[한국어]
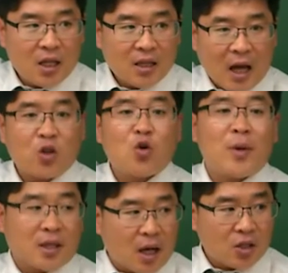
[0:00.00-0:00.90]

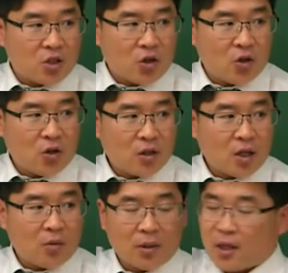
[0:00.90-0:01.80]
나노메타. 그쵸?
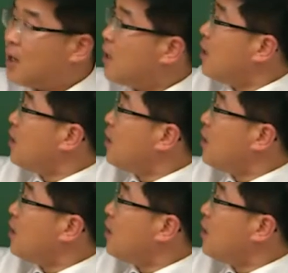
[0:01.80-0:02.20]
나노메타.